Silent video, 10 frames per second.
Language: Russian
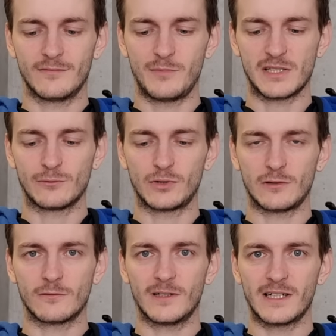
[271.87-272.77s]
вместо вот
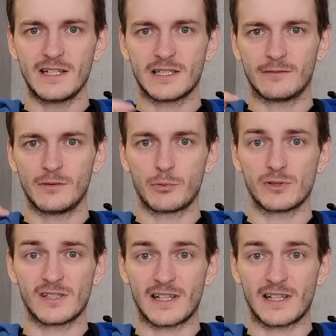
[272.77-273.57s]
этого квадратика вы просто